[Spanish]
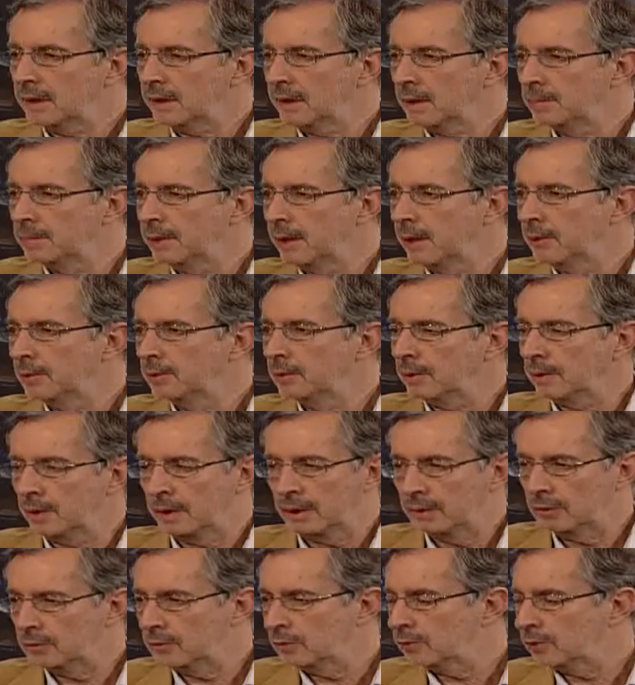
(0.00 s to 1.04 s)
cambiado en
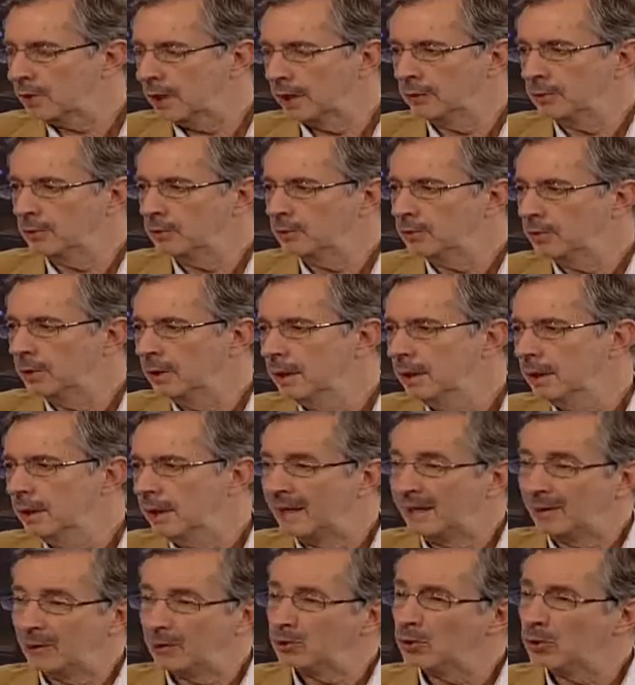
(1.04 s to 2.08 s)
estos años,
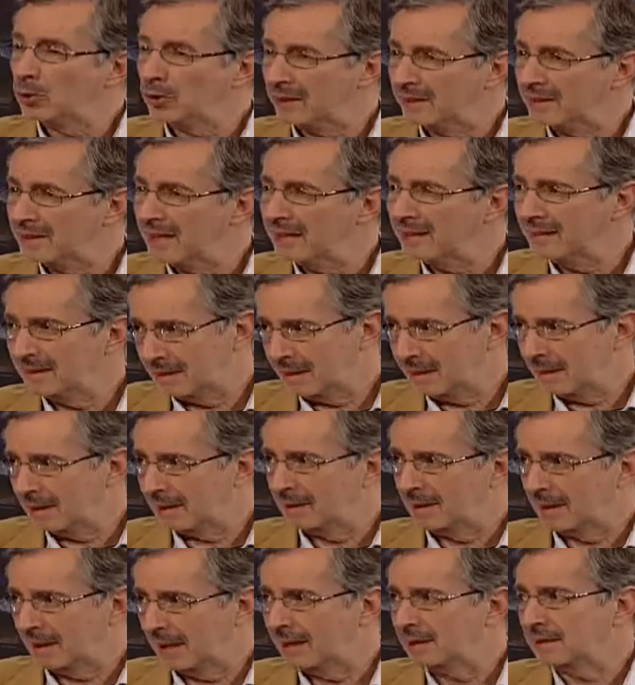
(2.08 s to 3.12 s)
incluso desde antes de,
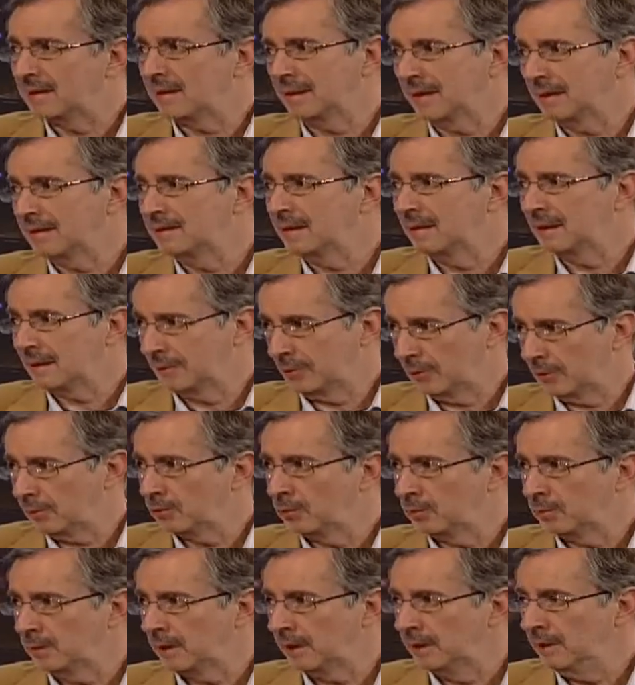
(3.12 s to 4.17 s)
la alternancia en el año
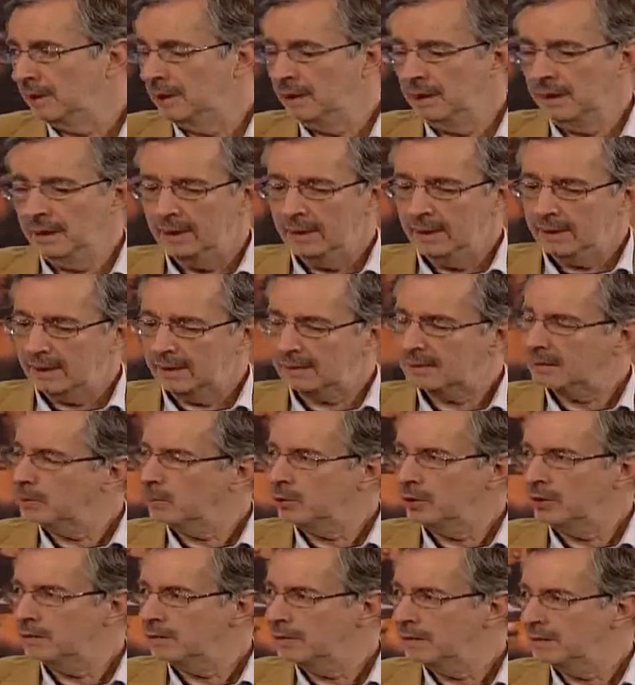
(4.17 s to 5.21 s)
2000, que hace muy
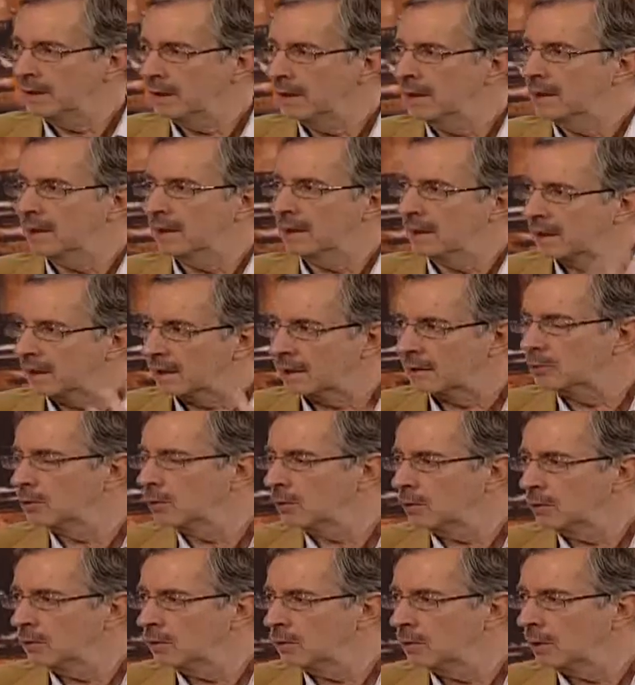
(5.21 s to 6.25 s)
difícil el
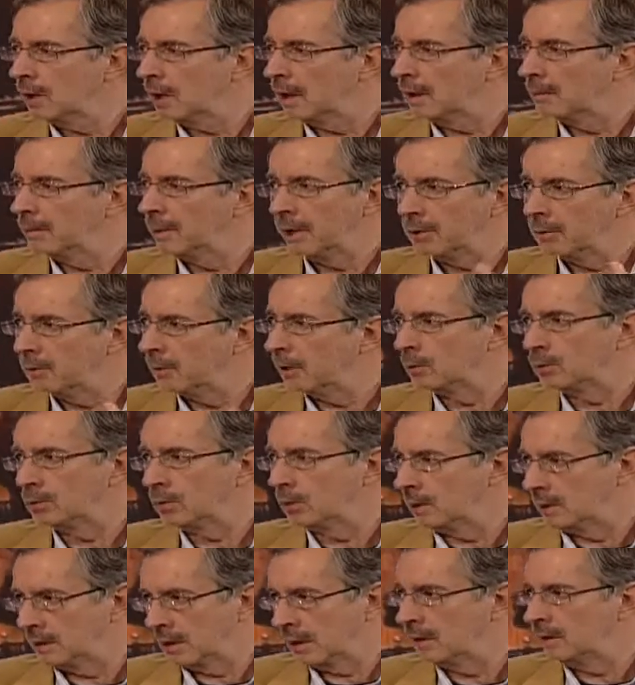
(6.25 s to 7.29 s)
retorno al viejo
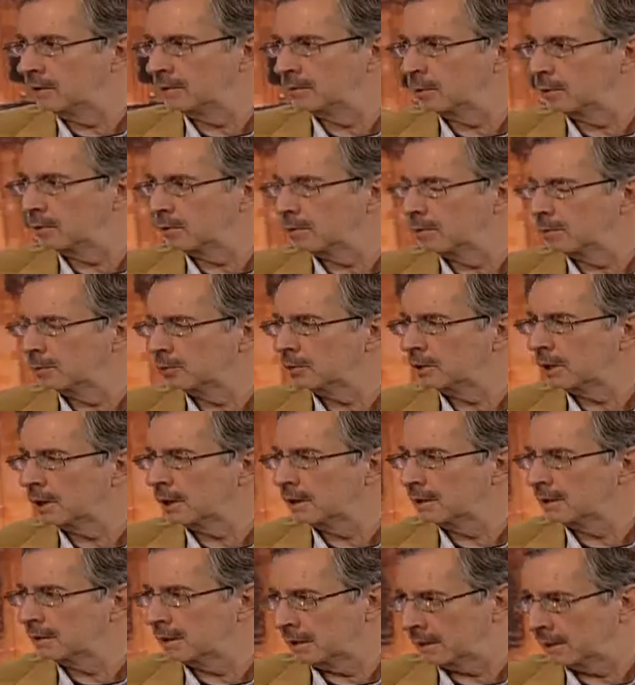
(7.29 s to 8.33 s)
autoritarismo, como mucha
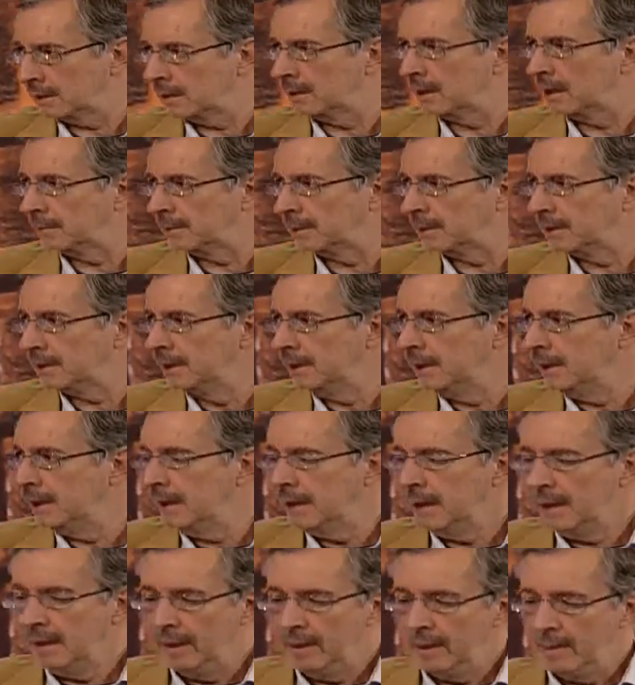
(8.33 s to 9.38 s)
gente teme.
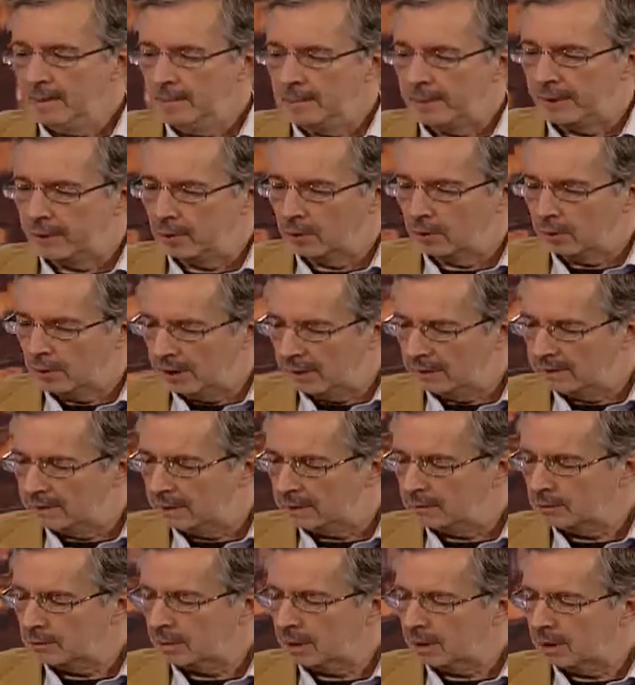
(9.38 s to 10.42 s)
Pero es
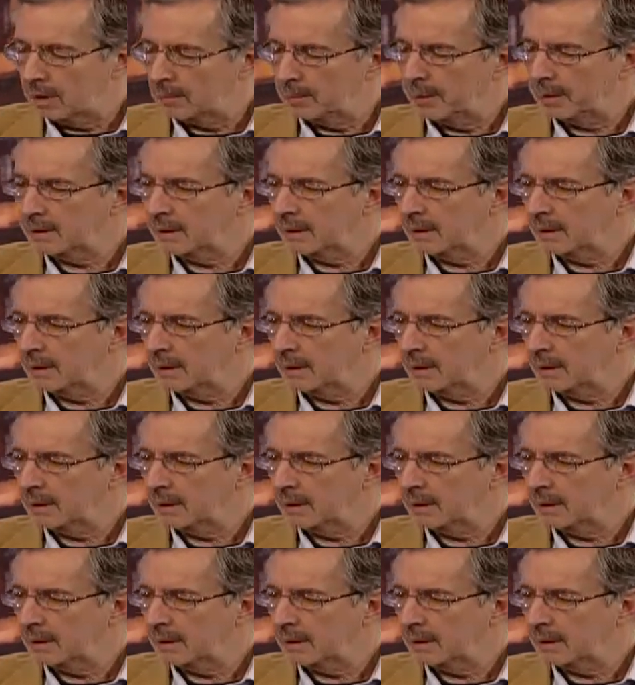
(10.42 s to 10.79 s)
cierto que la parte